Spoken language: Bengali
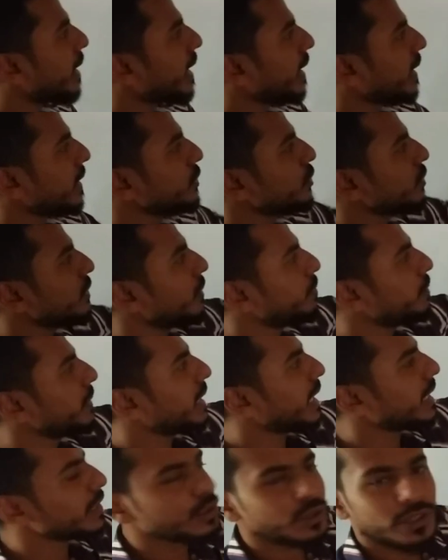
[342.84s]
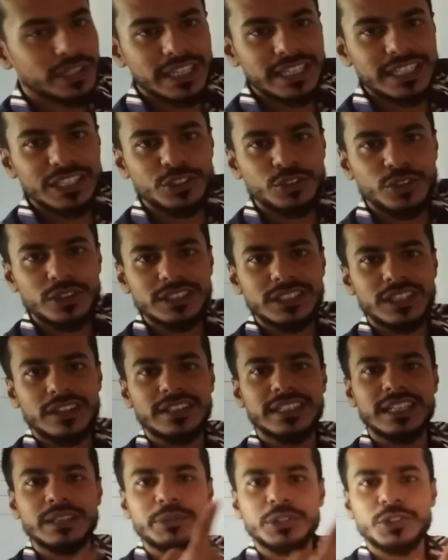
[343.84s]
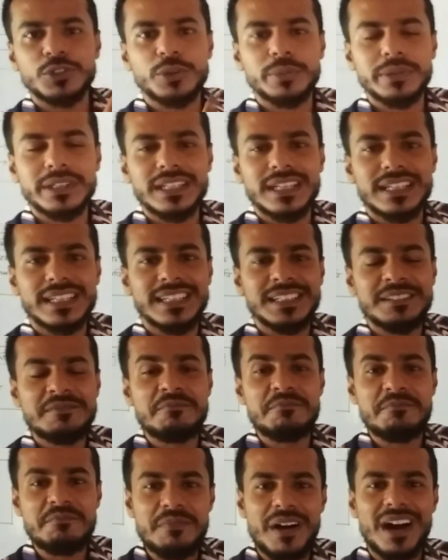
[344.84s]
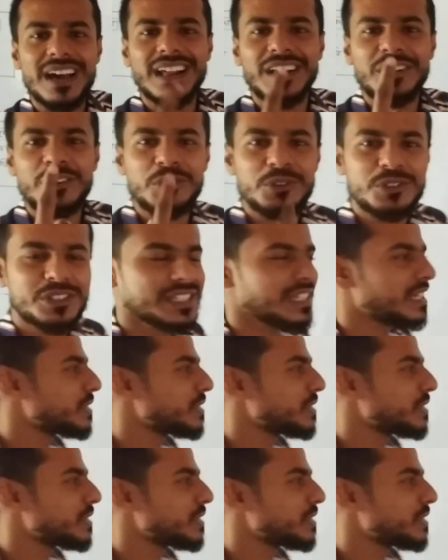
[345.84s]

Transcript: ভাড়াকে যদি আপনি কান ধরে ক্রেডিট করেন তাহলে ডেবিট করবেন কাকে ভাড়া খরচকে